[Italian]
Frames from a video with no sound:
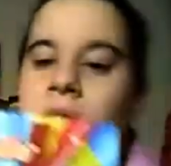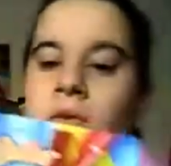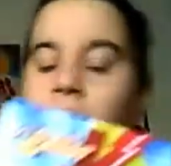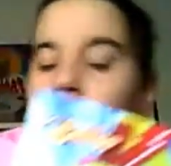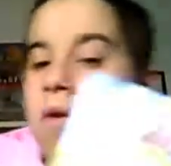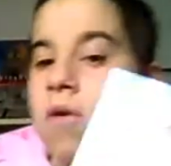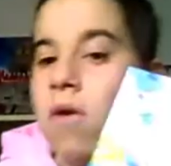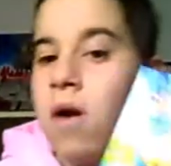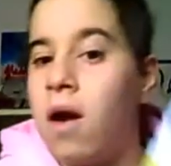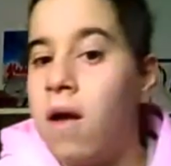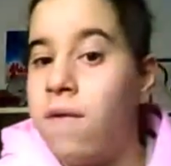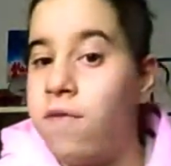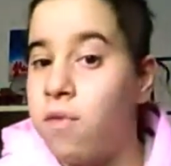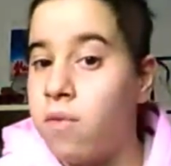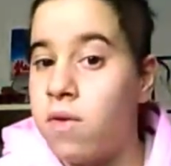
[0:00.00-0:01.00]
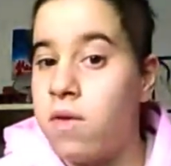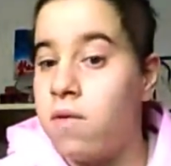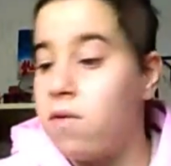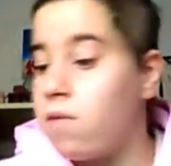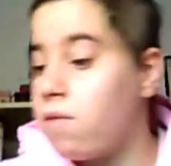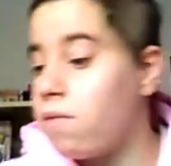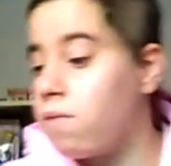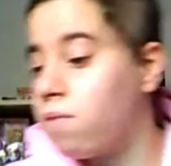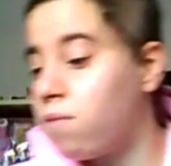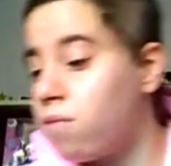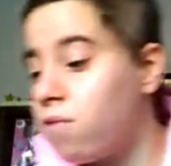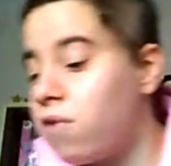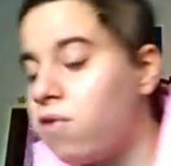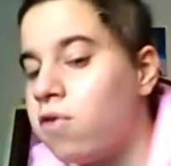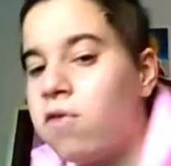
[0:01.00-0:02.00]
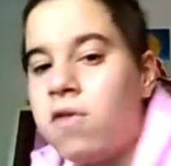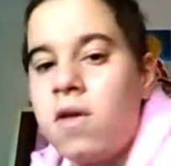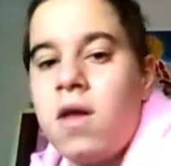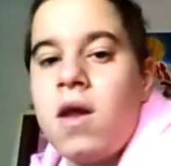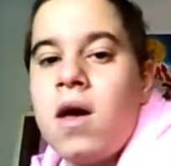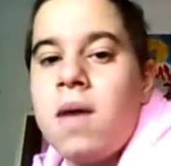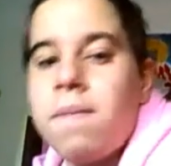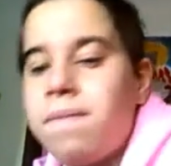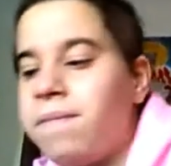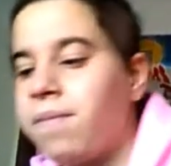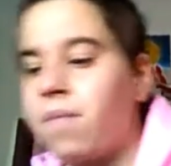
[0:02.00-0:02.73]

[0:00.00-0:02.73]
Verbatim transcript: non l'ho ancora letto quindi non vi so dire